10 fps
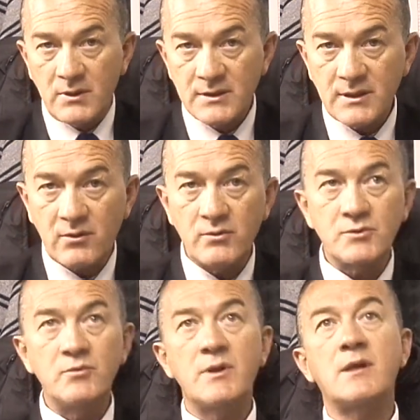Es el
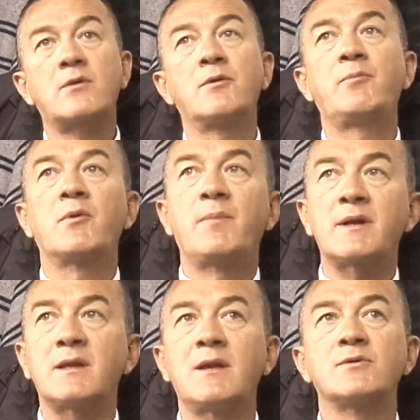consumo de licor por
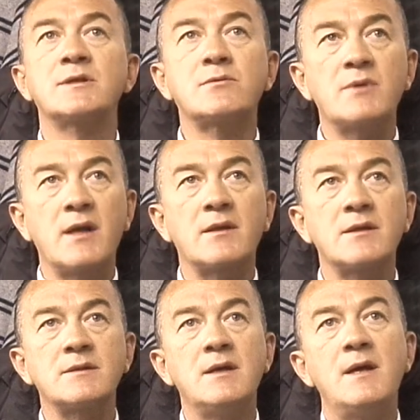parte de los
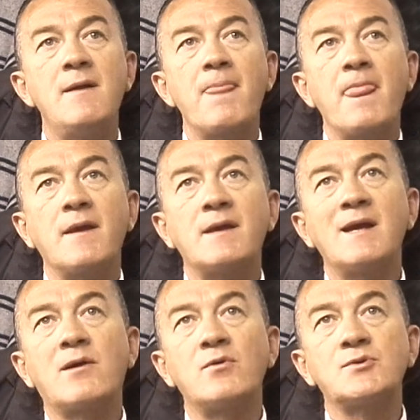estudiantes y
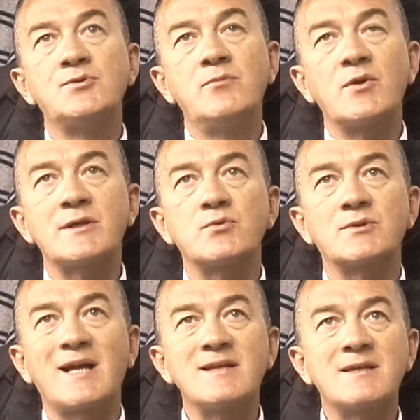el consumo de
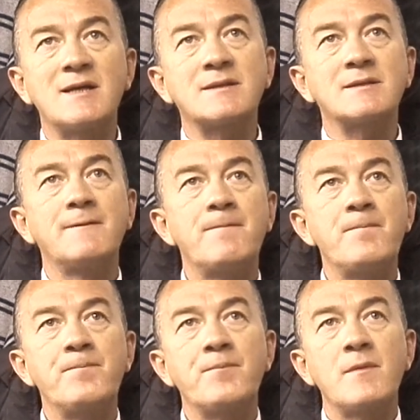sustancias
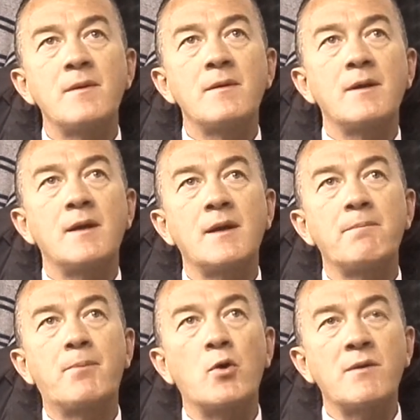
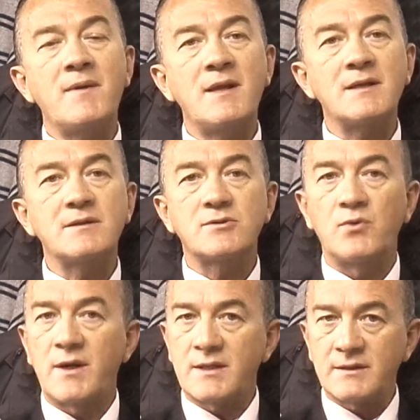eh, prohibidas
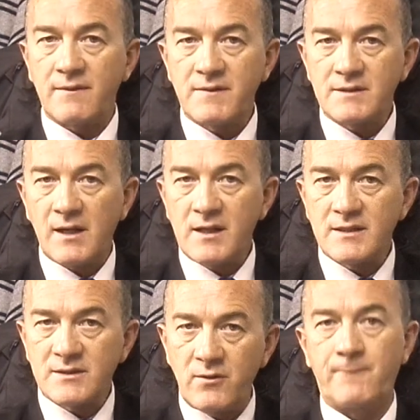sujetas a
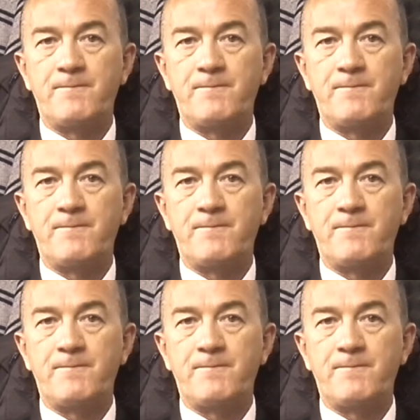fiscalización.